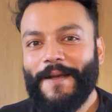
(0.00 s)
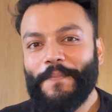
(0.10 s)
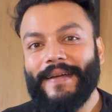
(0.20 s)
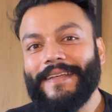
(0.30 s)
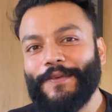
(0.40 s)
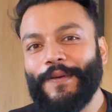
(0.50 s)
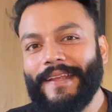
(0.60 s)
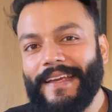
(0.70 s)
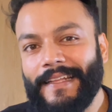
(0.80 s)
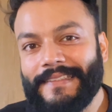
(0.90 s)

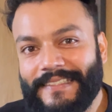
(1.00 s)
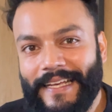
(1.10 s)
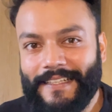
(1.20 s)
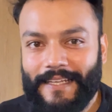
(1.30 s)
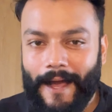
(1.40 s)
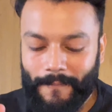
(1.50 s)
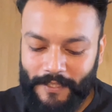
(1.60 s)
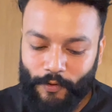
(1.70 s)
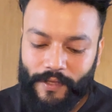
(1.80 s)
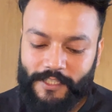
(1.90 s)
पर्टिकुलरली इन सेल्स आप
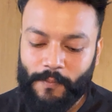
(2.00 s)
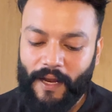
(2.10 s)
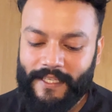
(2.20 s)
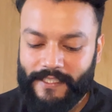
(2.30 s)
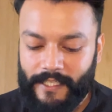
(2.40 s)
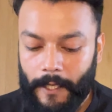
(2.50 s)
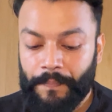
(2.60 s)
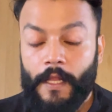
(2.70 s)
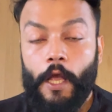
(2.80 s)
जरूर इस्तेमाल कीजिएगा